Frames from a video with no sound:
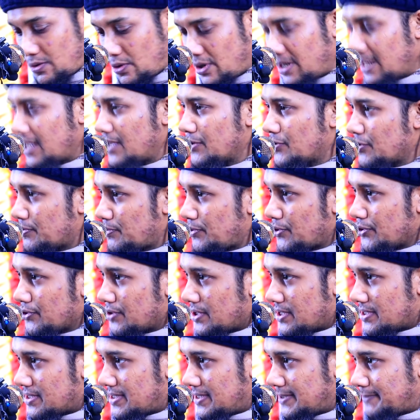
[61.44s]
অনেক কিছু
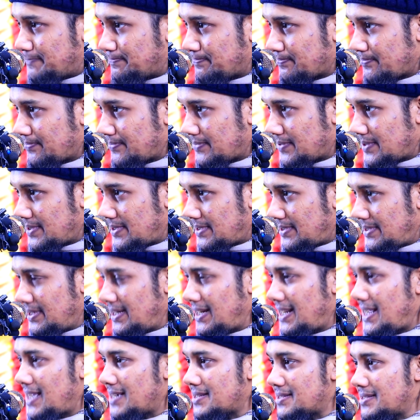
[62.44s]
প্রয়োজন আছে
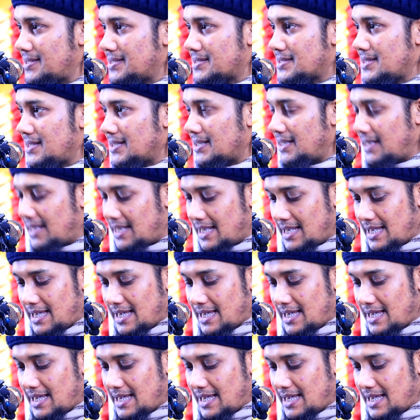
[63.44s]
রিল্যাক্সনেস লাগে